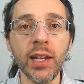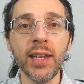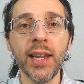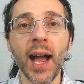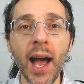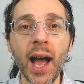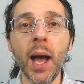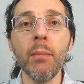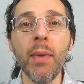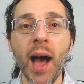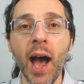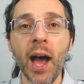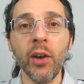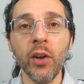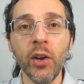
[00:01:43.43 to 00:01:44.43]
li dà a
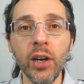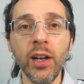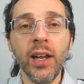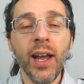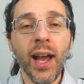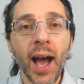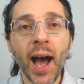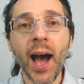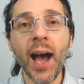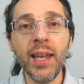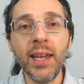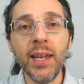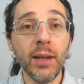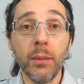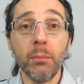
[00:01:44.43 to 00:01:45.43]
mano ai
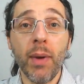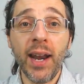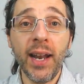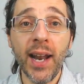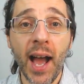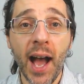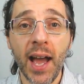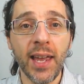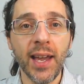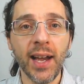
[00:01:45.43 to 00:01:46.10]
marinai,